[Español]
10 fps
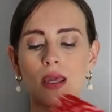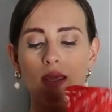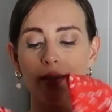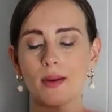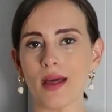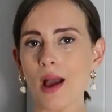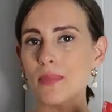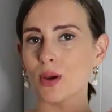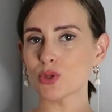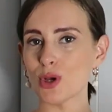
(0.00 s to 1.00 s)
Y de verdad
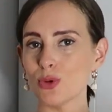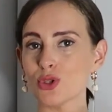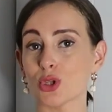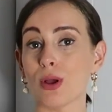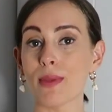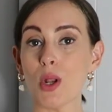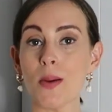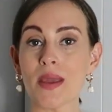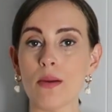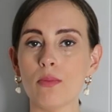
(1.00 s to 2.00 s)
me gusta mucho. También lo
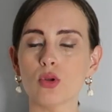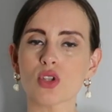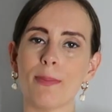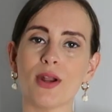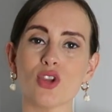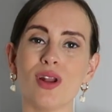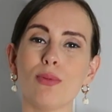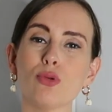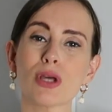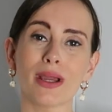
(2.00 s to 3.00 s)
había en blusa, pero yo
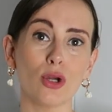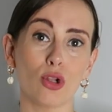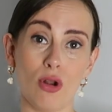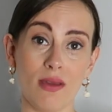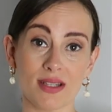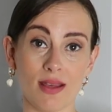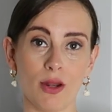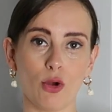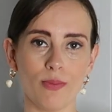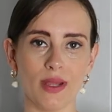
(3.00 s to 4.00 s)
la blusa creo que no la iba a
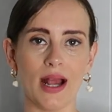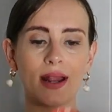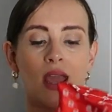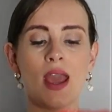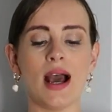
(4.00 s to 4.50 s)
saber combinar.